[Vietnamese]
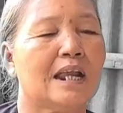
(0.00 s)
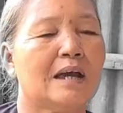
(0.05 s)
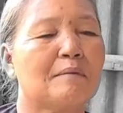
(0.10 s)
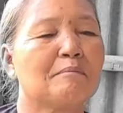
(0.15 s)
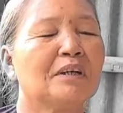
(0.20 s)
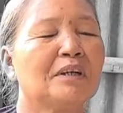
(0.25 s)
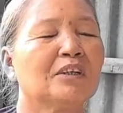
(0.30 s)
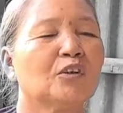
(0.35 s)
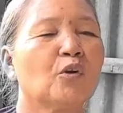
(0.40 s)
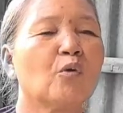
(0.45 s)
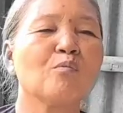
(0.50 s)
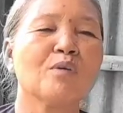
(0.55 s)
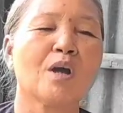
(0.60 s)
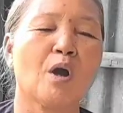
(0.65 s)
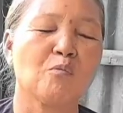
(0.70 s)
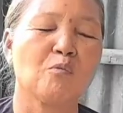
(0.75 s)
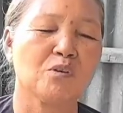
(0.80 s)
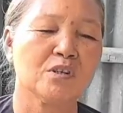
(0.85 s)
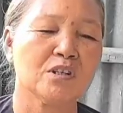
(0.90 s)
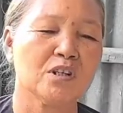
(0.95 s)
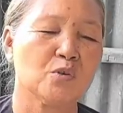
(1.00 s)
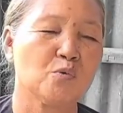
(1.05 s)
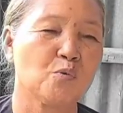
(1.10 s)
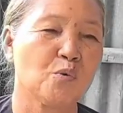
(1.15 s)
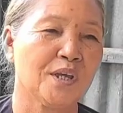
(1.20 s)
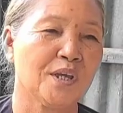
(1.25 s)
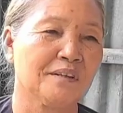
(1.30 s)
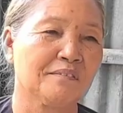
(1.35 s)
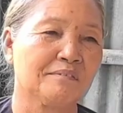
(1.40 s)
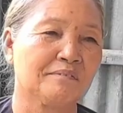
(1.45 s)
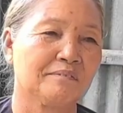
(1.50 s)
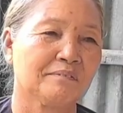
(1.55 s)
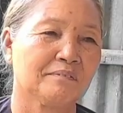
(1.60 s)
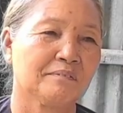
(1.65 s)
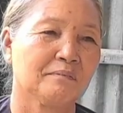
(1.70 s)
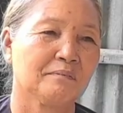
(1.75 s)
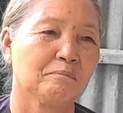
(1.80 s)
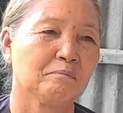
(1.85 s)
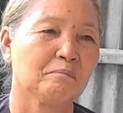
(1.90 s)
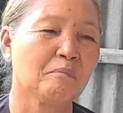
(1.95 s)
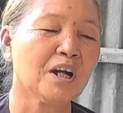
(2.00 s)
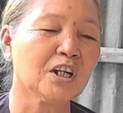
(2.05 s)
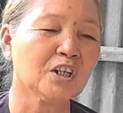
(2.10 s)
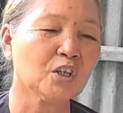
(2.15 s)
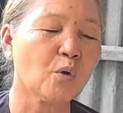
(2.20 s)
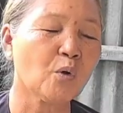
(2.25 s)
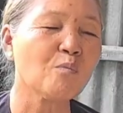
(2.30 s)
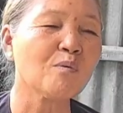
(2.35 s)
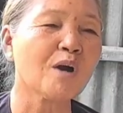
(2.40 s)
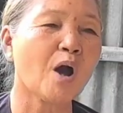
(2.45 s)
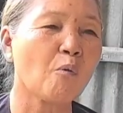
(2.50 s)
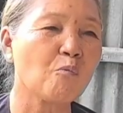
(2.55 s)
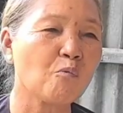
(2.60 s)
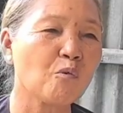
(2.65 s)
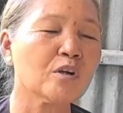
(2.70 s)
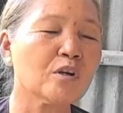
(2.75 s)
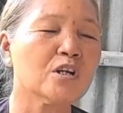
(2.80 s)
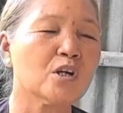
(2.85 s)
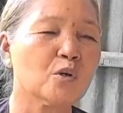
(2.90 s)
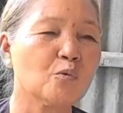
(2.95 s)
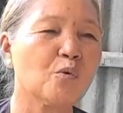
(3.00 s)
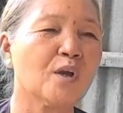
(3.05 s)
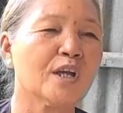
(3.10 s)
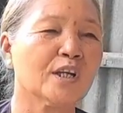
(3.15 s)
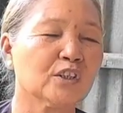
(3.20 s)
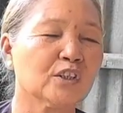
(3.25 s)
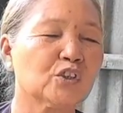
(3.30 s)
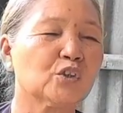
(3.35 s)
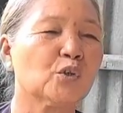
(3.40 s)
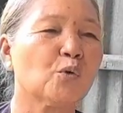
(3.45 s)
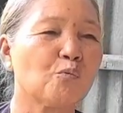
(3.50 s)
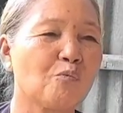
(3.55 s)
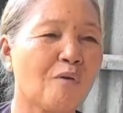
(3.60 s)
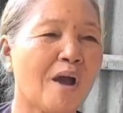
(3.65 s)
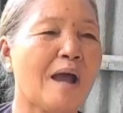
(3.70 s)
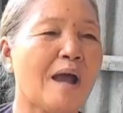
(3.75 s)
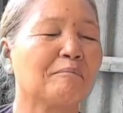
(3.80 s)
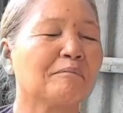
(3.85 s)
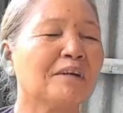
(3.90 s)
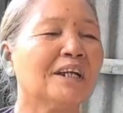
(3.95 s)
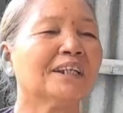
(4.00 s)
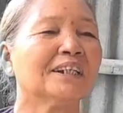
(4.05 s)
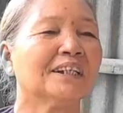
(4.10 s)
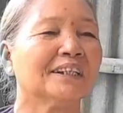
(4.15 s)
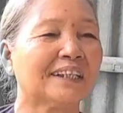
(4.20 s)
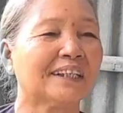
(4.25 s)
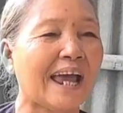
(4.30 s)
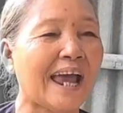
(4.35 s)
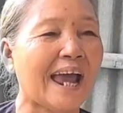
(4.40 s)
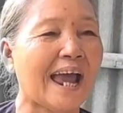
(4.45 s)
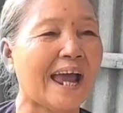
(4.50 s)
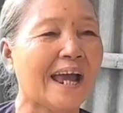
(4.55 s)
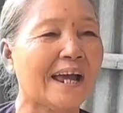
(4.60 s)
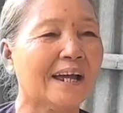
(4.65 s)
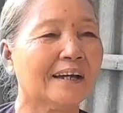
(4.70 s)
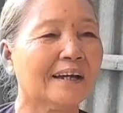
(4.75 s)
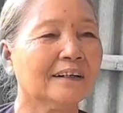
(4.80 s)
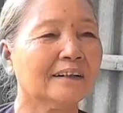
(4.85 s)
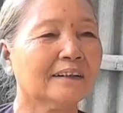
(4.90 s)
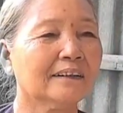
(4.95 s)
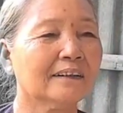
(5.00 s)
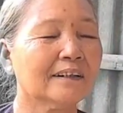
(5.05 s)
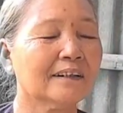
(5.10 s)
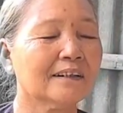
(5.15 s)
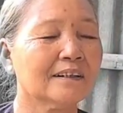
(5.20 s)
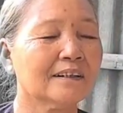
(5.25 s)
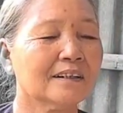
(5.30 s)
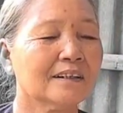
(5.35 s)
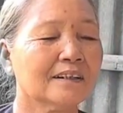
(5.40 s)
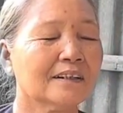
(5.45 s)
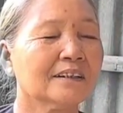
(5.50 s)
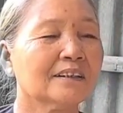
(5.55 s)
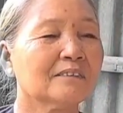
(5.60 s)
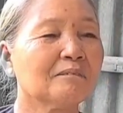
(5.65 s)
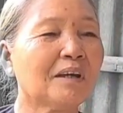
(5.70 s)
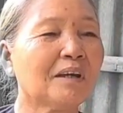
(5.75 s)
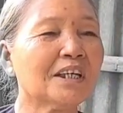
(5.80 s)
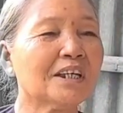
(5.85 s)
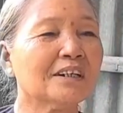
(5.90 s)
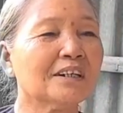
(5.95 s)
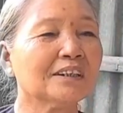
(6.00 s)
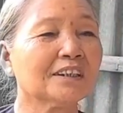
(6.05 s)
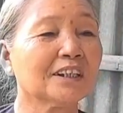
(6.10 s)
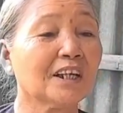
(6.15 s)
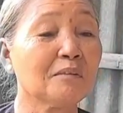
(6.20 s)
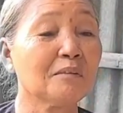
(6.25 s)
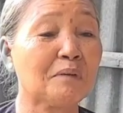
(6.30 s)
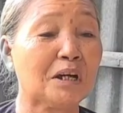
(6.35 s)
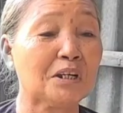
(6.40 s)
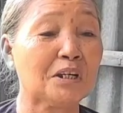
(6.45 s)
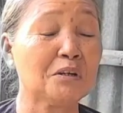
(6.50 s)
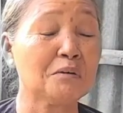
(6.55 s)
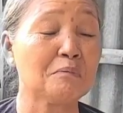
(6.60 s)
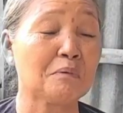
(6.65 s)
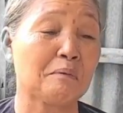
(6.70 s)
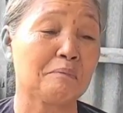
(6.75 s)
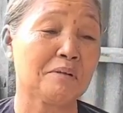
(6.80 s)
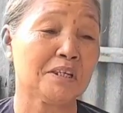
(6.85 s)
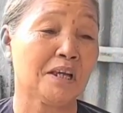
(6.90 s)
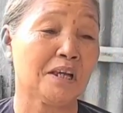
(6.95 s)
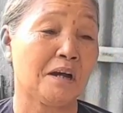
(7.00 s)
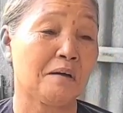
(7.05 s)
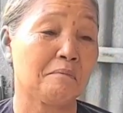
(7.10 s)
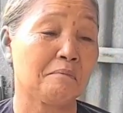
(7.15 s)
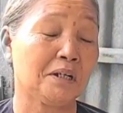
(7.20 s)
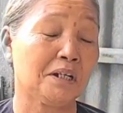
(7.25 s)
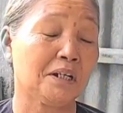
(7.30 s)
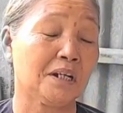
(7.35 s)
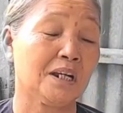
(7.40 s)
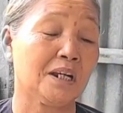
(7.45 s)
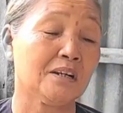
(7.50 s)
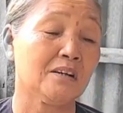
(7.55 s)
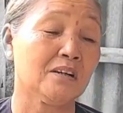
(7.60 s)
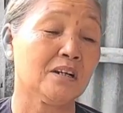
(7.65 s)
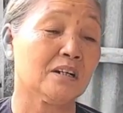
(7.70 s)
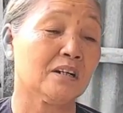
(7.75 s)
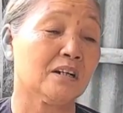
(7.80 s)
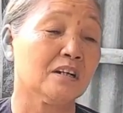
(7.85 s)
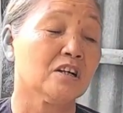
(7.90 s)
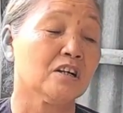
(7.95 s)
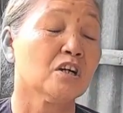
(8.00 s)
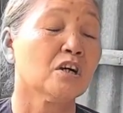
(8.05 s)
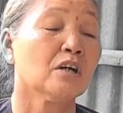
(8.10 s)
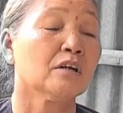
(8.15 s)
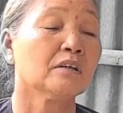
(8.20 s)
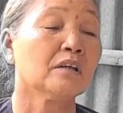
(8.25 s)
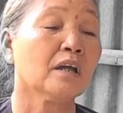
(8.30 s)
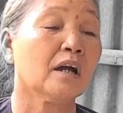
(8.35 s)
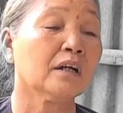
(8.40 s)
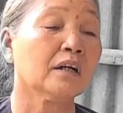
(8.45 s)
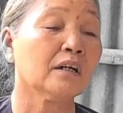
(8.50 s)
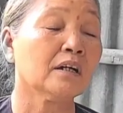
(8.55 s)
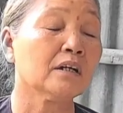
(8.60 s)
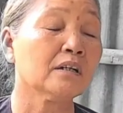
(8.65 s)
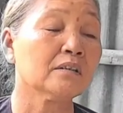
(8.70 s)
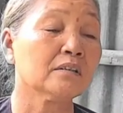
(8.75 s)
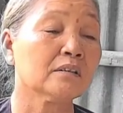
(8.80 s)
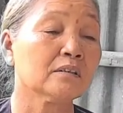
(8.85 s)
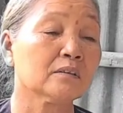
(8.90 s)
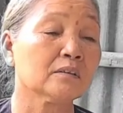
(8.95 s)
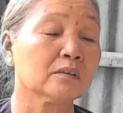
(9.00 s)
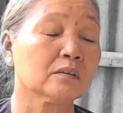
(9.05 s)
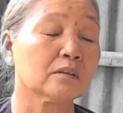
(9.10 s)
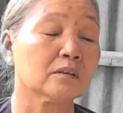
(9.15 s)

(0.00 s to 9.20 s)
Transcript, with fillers: là mình cũng không có được quyền, mình cũng không có được quyền xúc phạm đến người ta đó, mới được. Chứ mà nếu mà bây giờ mình nó nó ừ, giờ